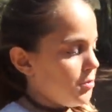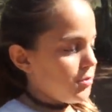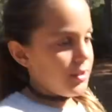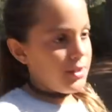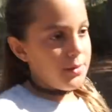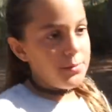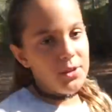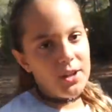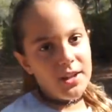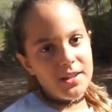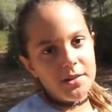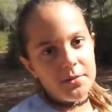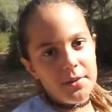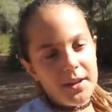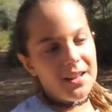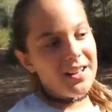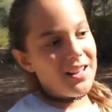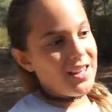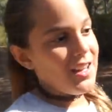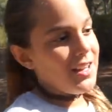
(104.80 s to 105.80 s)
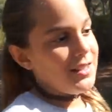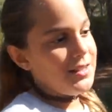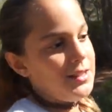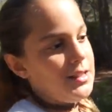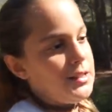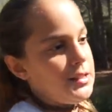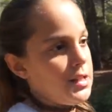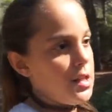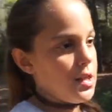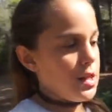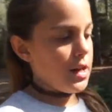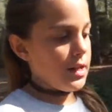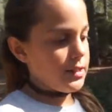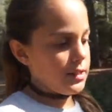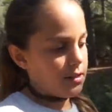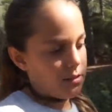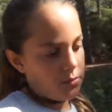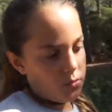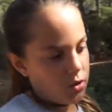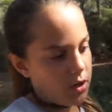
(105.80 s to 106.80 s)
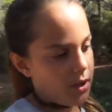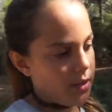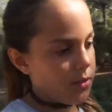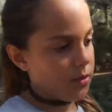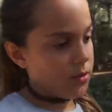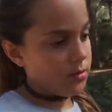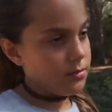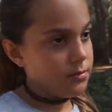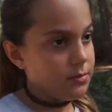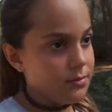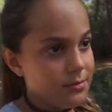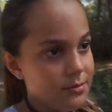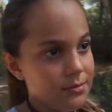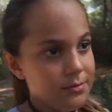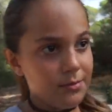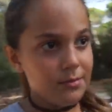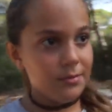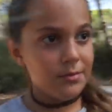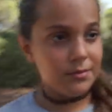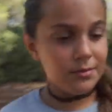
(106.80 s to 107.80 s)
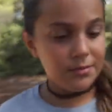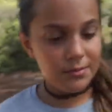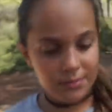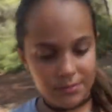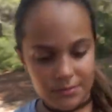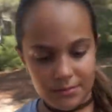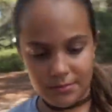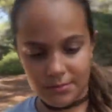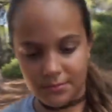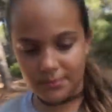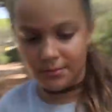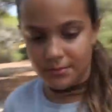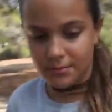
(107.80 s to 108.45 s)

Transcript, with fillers: nos tenemos que llevar aquí hasta las 3 de la tarde buscando. Pues sí.